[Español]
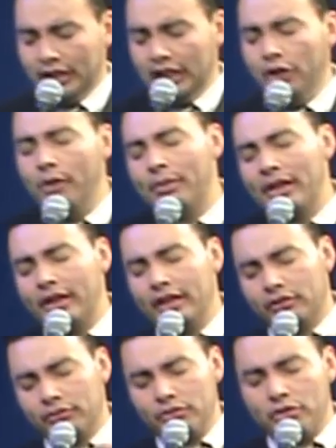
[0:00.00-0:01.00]
En el nombre de
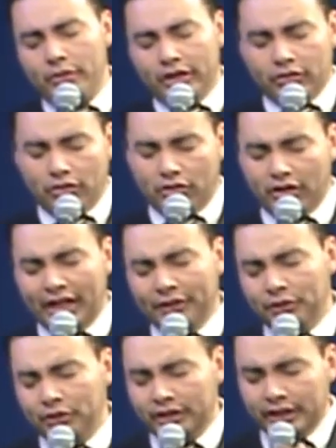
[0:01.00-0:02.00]
Jesús yo vengo
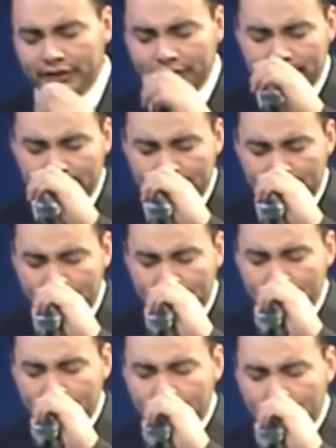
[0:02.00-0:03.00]
rogándote
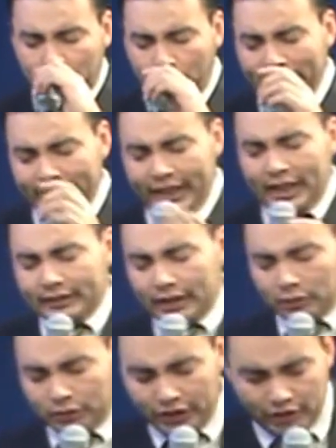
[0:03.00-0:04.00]
que tú bendigas
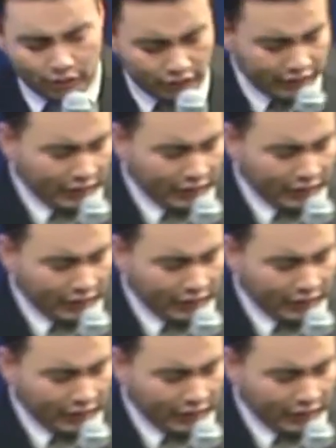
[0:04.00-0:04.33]
a tus hijos